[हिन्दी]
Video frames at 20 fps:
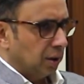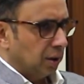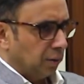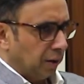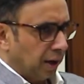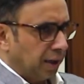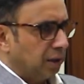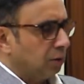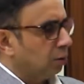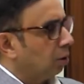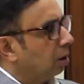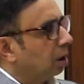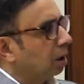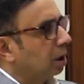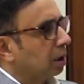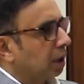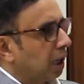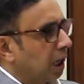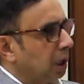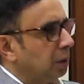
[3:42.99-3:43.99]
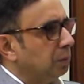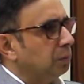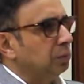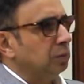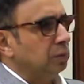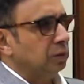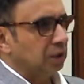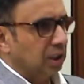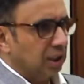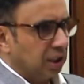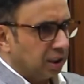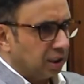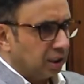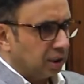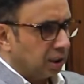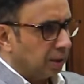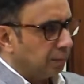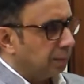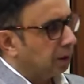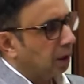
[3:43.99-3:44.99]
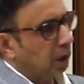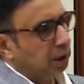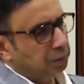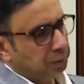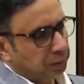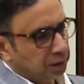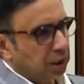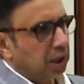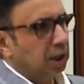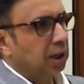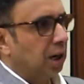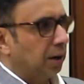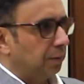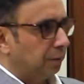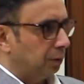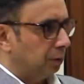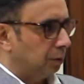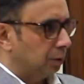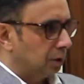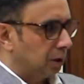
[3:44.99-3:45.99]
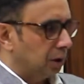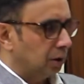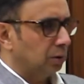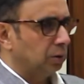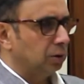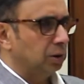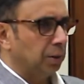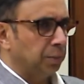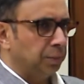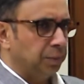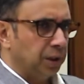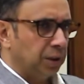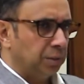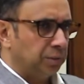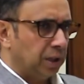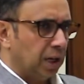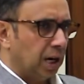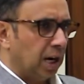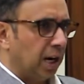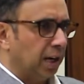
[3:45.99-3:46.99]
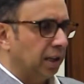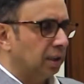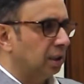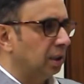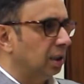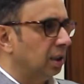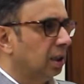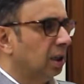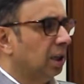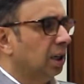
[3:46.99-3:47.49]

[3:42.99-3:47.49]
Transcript: वाइट कॉलर क्राइम संगठित अपराध भी यहाँ काफ़ी होते हैं तो जब भी हम यहाँ आए थे